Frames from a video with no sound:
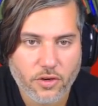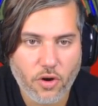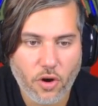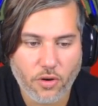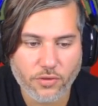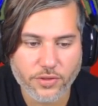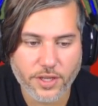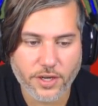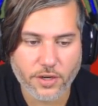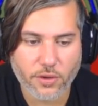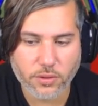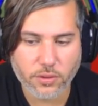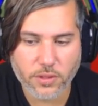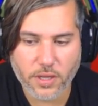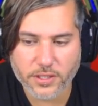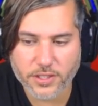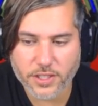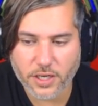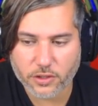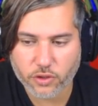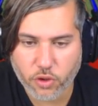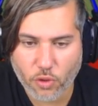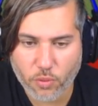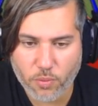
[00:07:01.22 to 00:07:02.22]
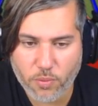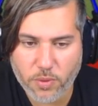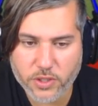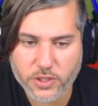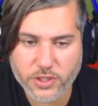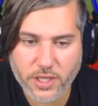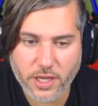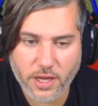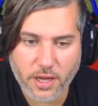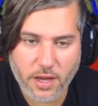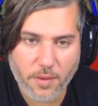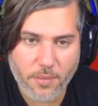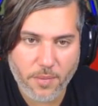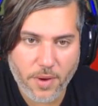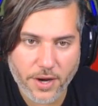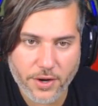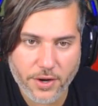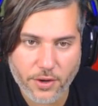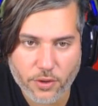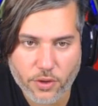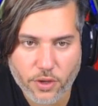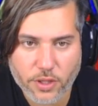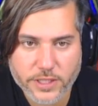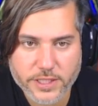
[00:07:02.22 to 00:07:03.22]
korneri kullanacak. Top başına
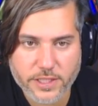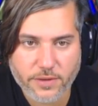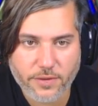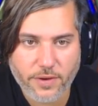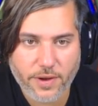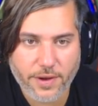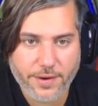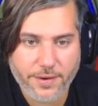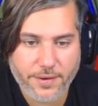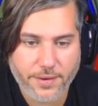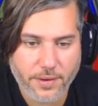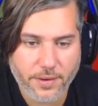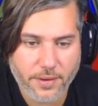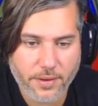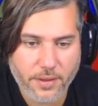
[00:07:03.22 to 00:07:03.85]
Mario Götze var.